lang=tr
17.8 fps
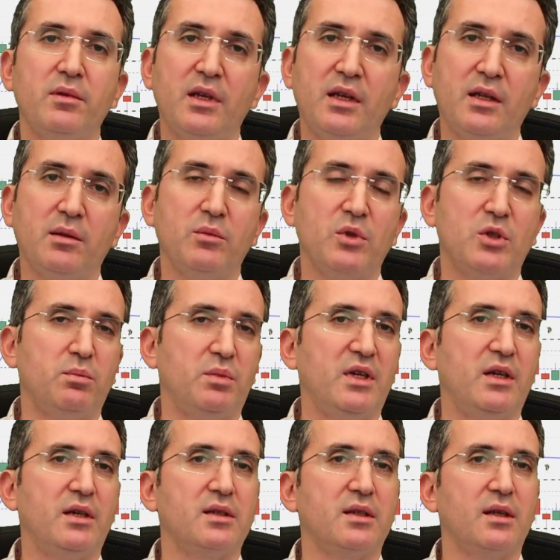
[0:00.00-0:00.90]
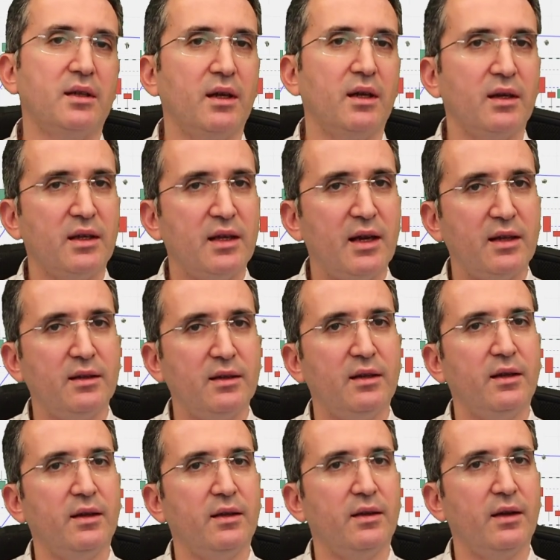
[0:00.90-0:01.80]
inmiş piyasada
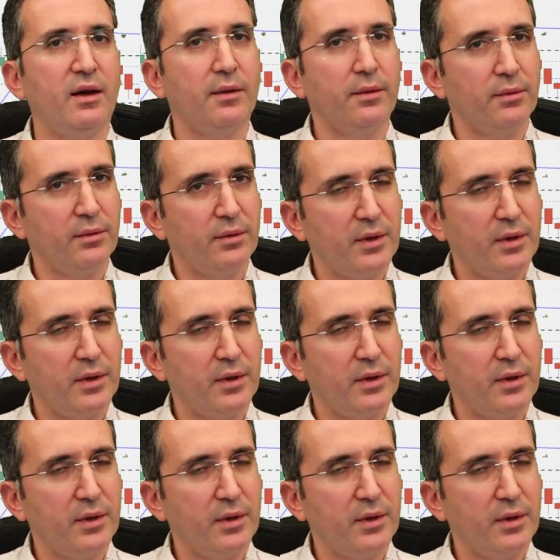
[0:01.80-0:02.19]
kendiliğinden.